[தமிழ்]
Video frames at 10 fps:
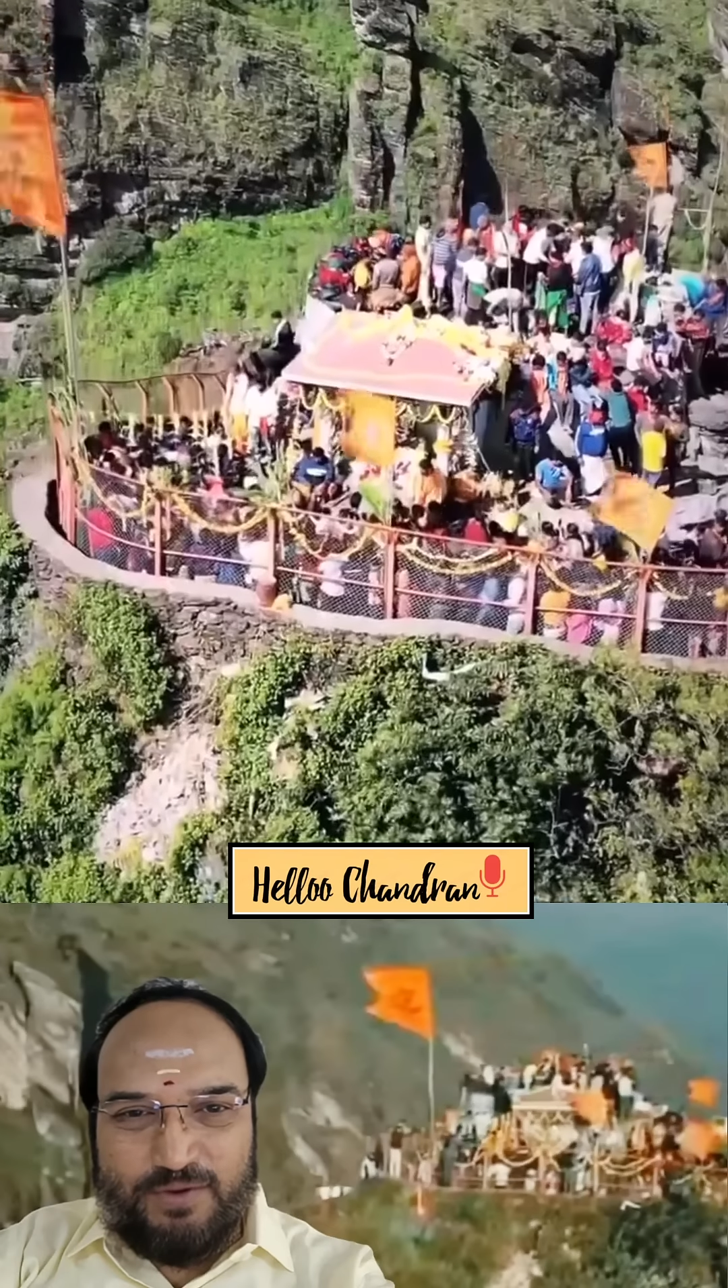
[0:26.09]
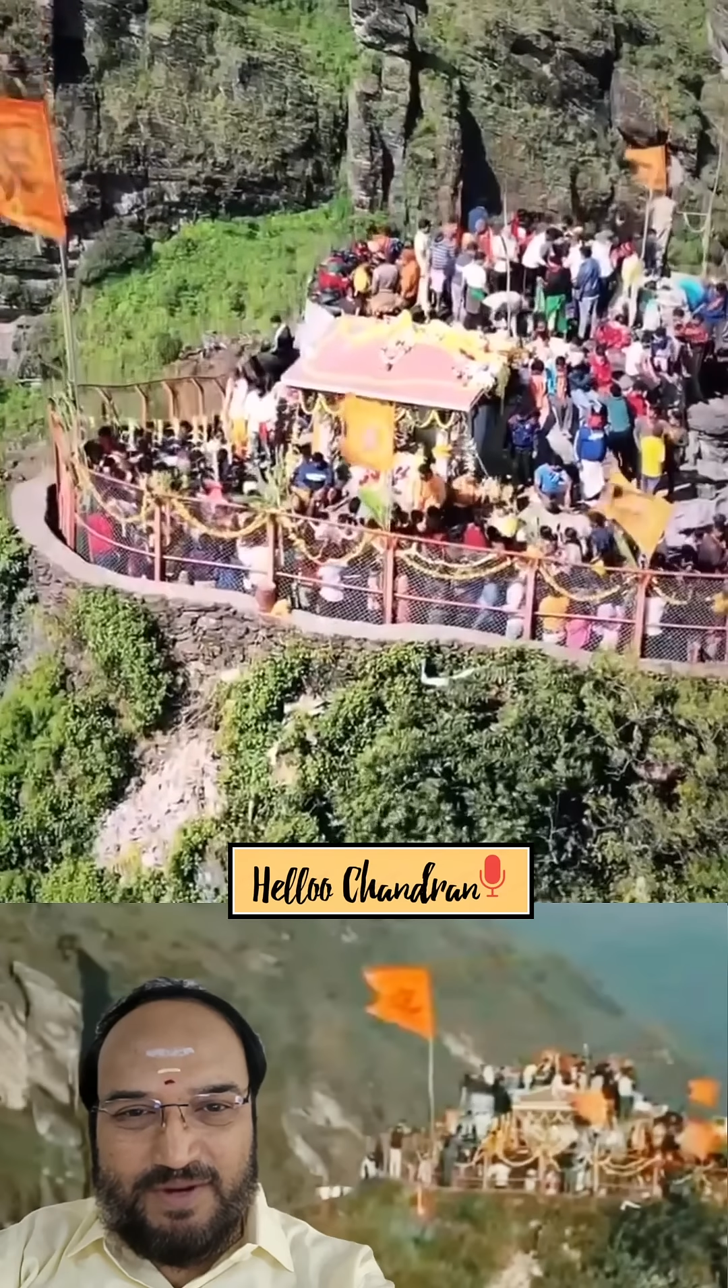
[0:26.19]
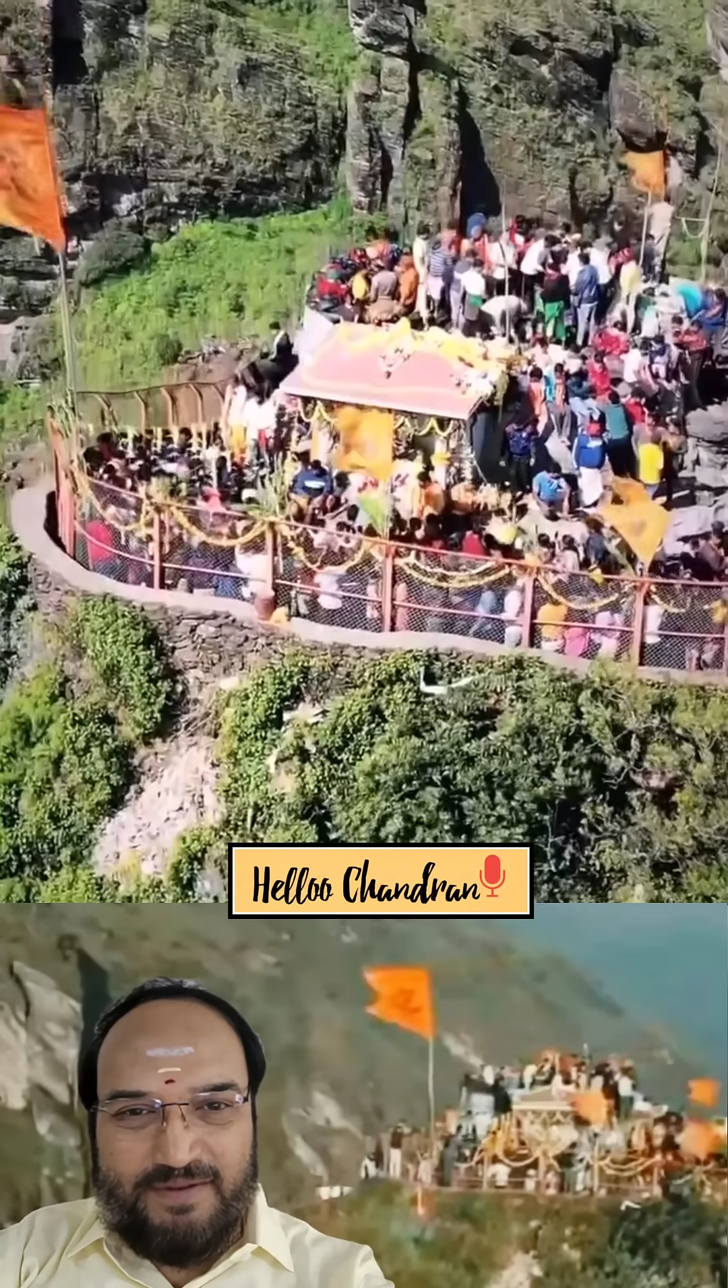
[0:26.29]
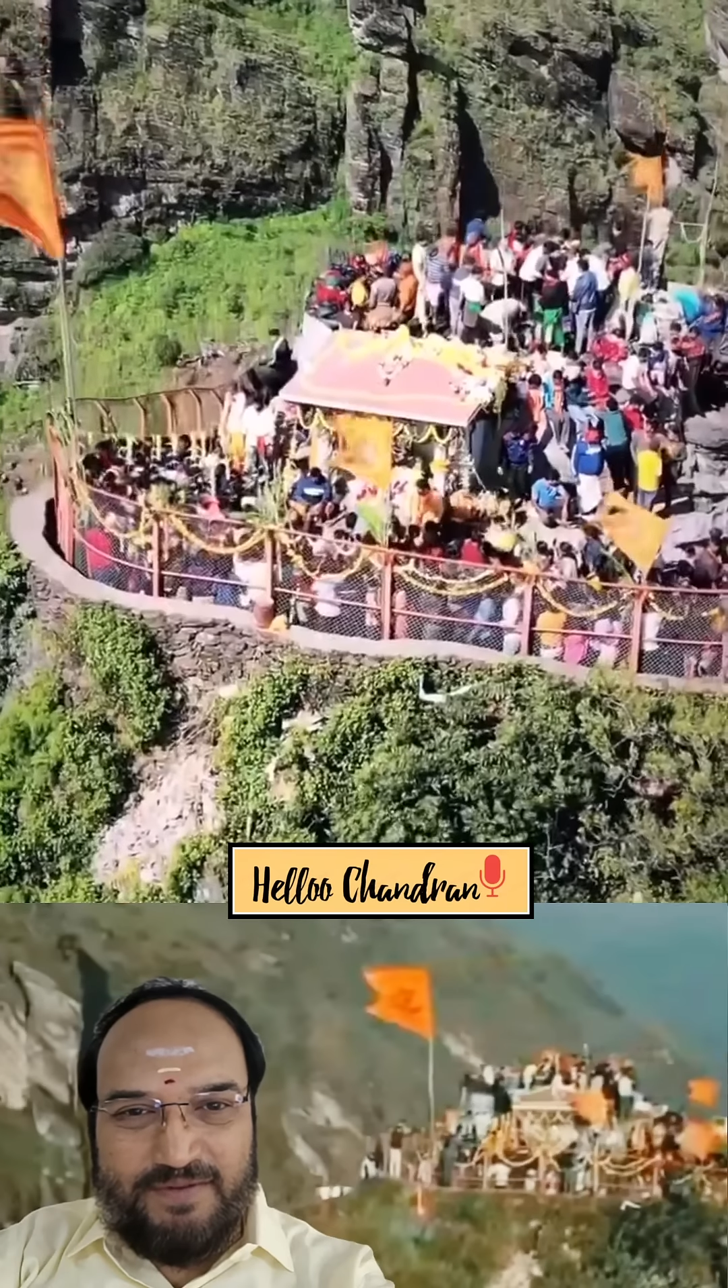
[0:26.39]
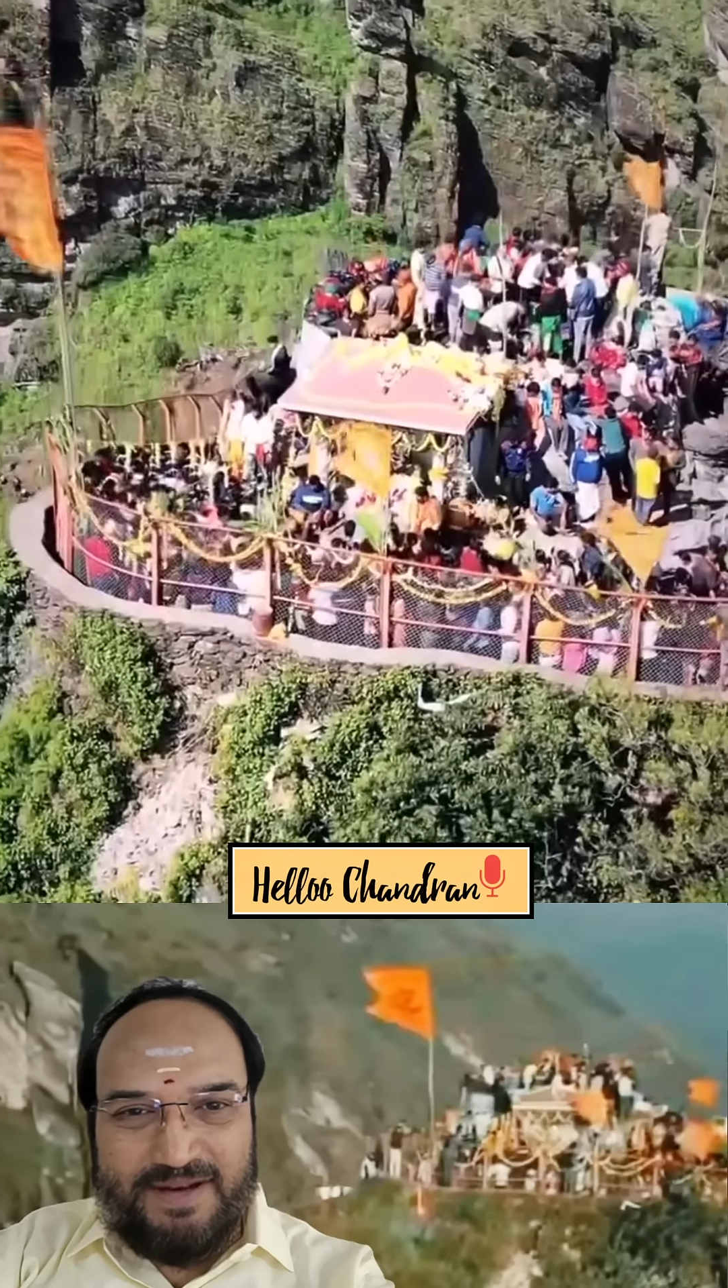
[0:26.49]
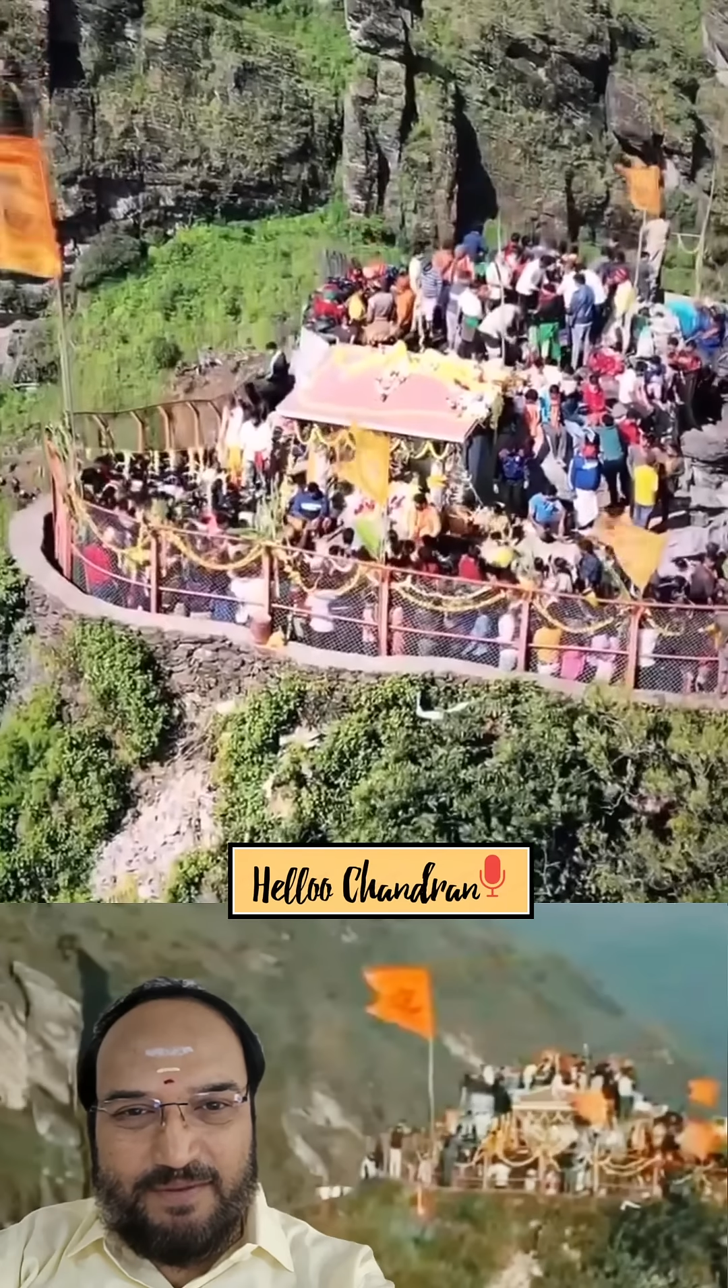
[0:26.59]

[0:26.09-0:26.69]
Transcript: துர்காவின்